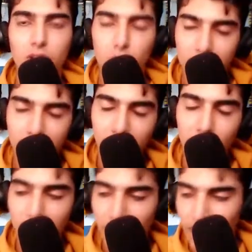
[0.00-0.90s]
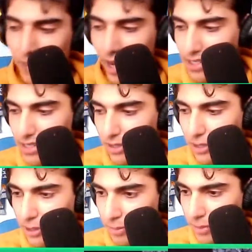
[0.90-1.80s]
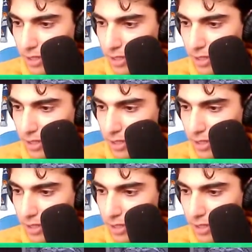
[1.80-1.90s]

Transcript: Kuss geht raus an jeden Einzelnen.